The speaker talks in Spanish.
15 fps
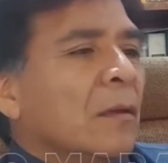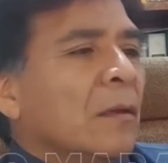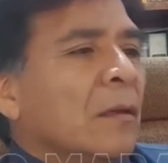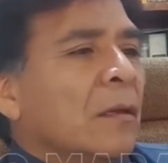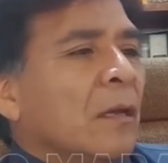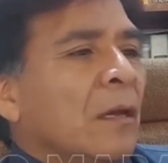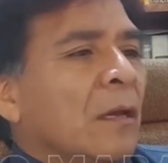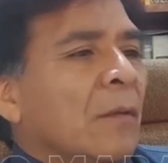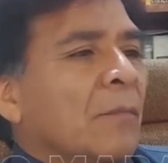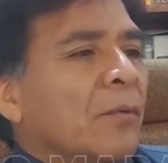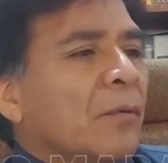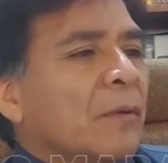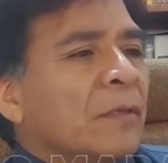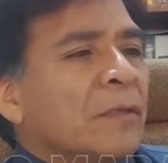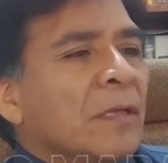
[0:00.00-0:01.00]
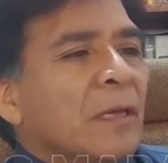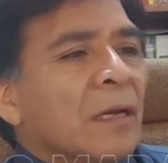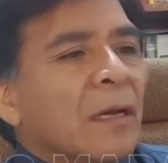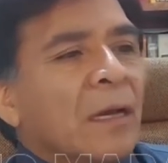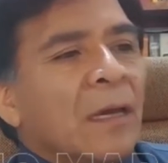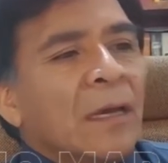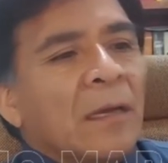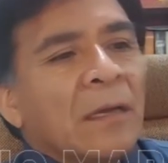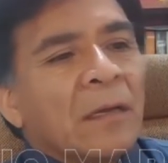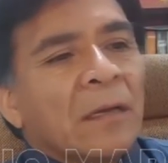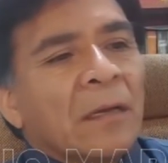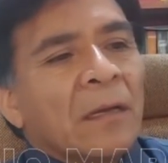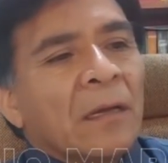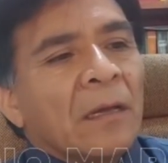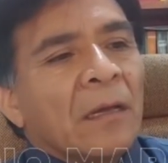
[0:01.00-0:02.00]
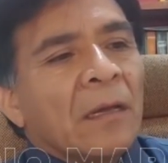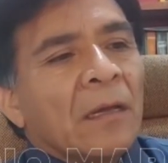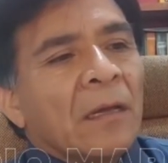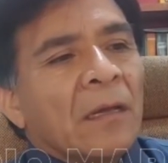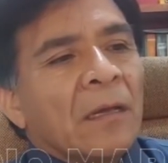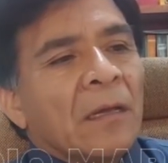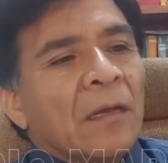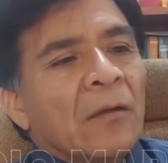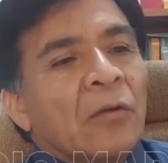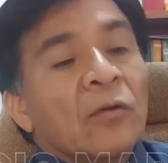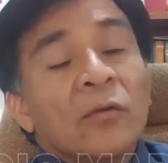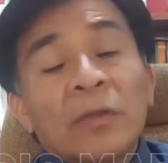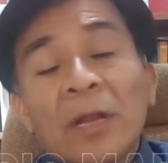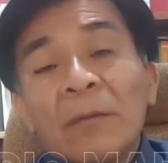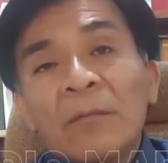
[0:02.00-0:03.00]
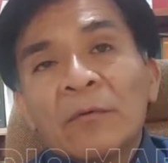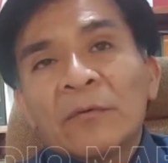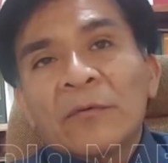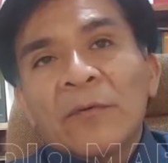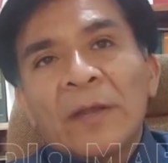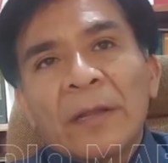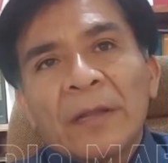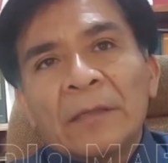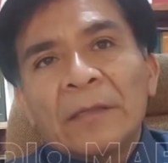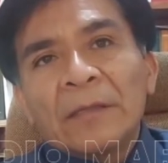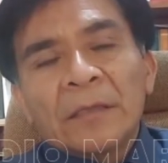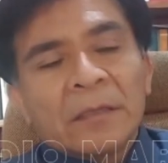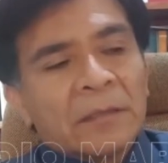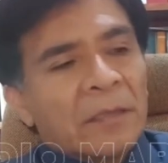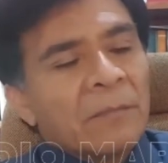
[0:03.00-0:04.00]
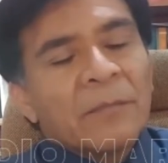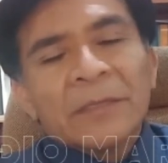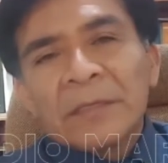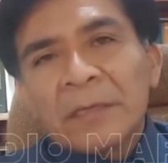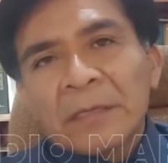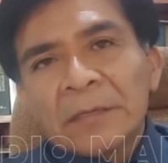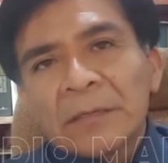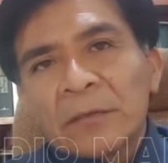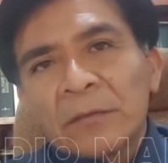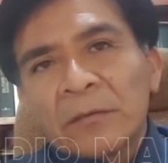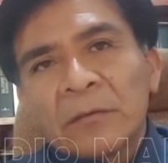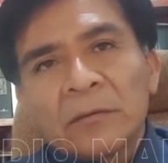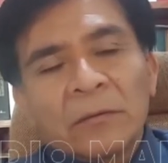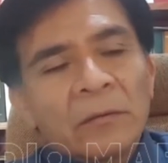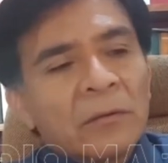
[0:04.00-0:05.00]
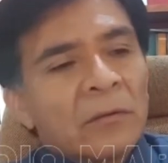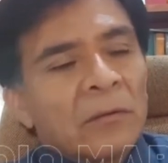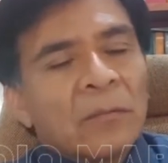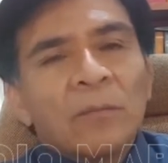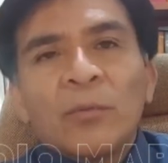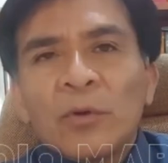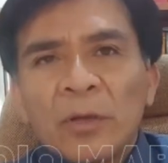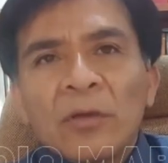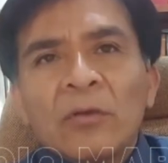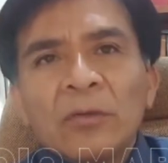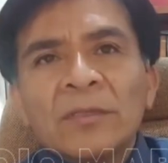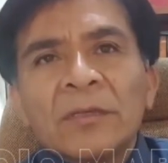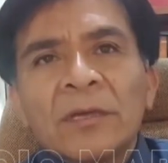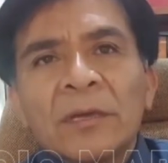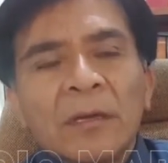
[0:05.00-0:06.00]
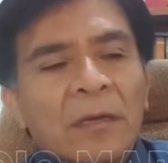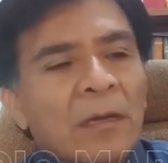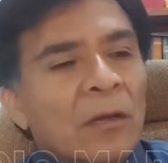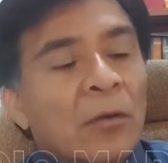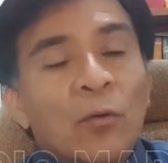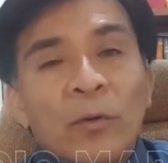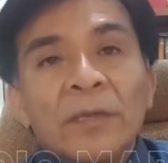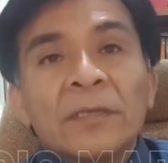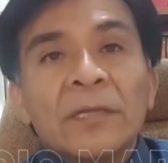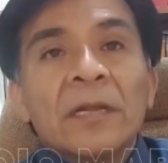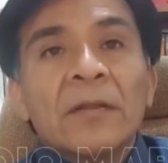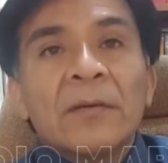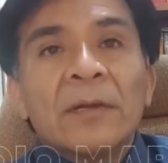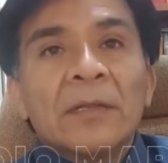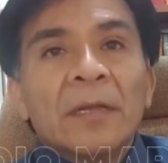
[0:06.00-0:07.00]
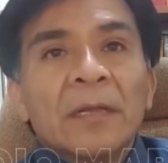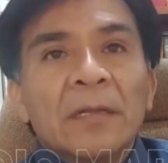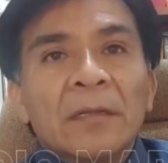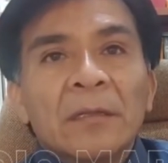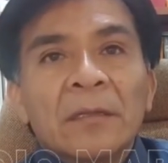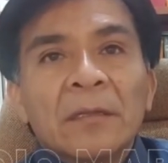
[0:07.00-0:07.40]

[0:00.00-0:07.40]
En la provincia de Jaén eh, encontramos falencias de investigación, por ello es que el juez da libertad.